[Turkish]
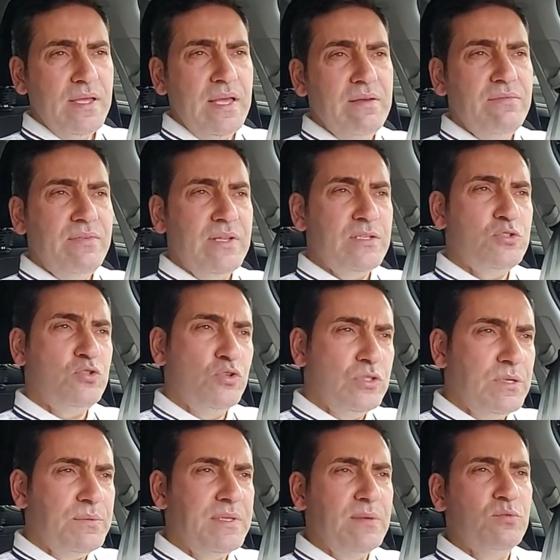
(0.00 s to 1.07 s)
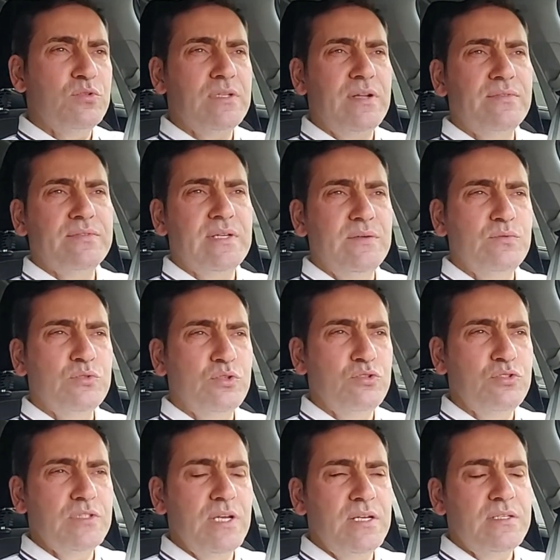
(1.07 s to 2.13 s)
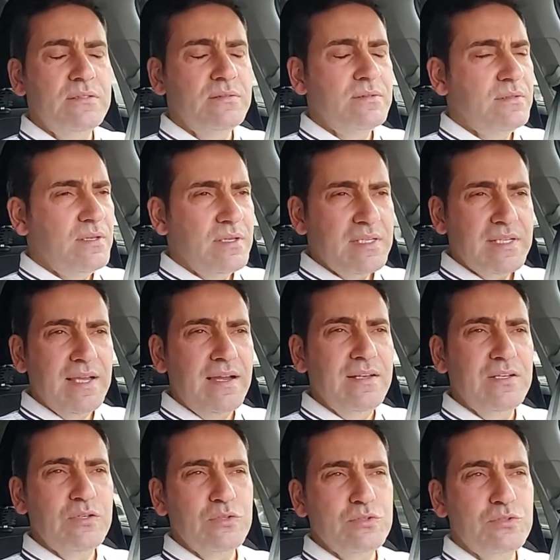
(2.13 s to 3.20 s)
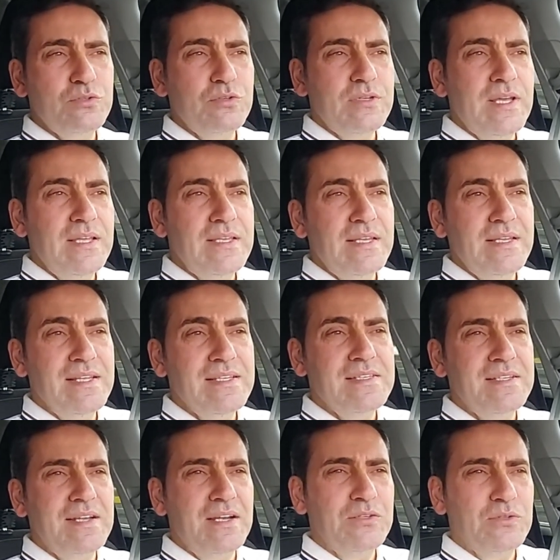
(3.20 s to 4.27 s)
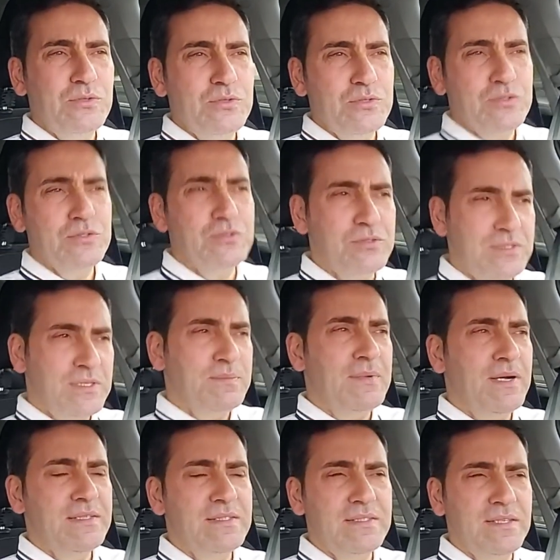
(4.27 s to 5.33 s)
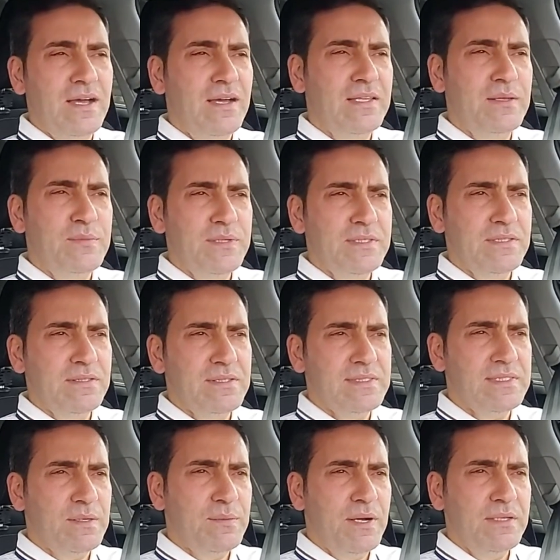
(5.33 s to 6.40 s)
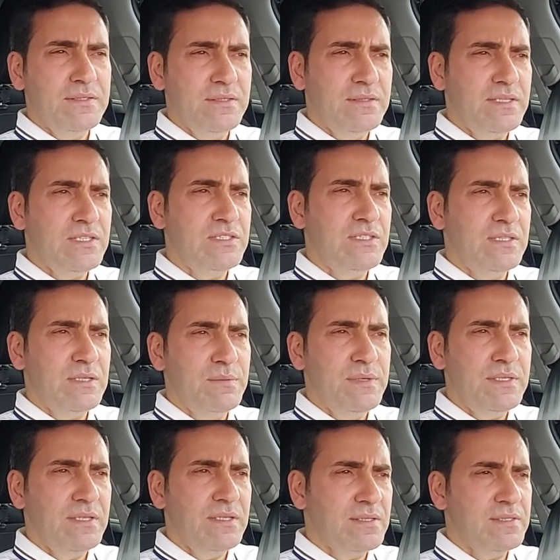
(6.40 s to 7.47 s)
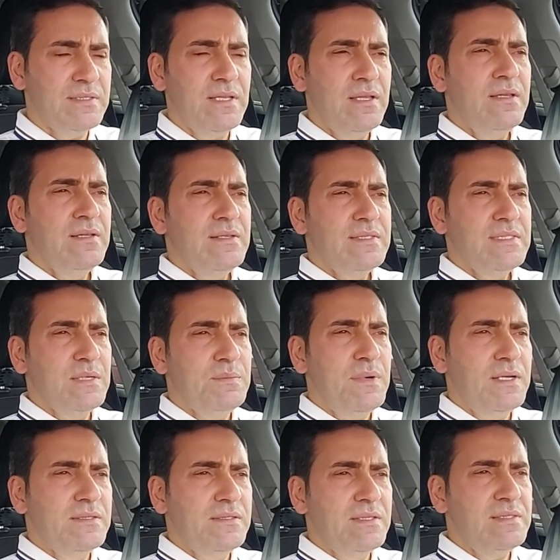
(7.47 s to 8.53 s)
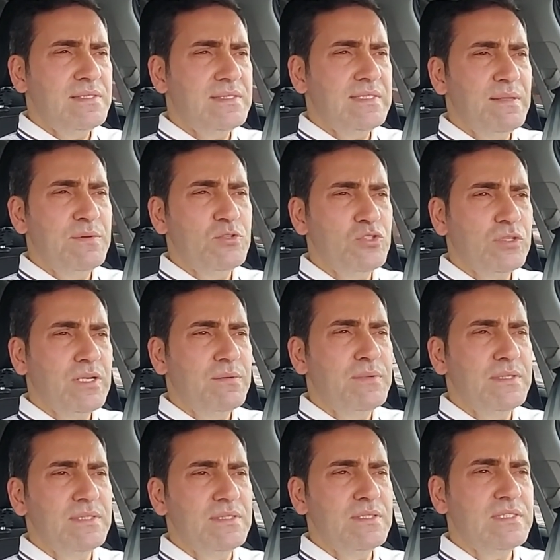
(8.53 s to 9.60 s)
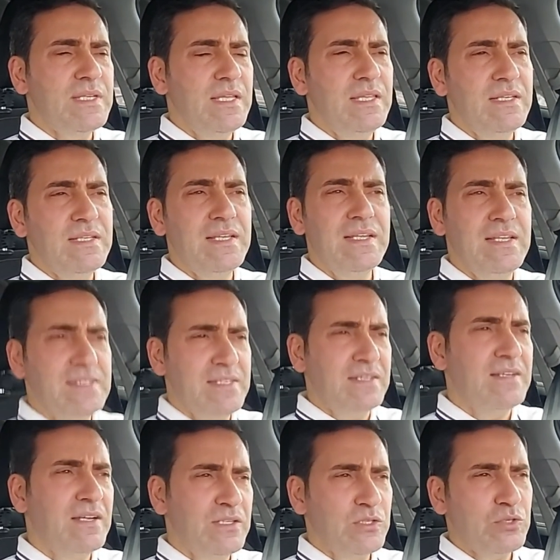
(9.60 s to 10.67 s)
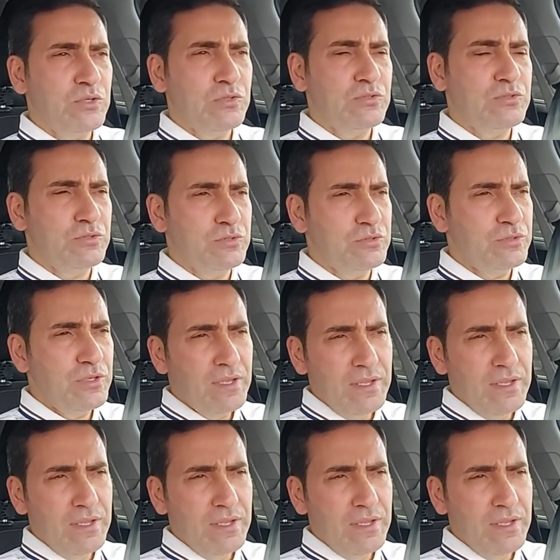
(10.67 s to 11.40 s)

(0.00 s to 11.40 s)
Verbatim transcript: Enflasyon da bir de bu taraftan vurunca karlı gözükürken yine zararda oluyorsunuz. Zamanında alamadığınız, zamanında işletemediğiniz, zamanında sisteme sokamadığınız şeylerin yine zararını görürsünüz.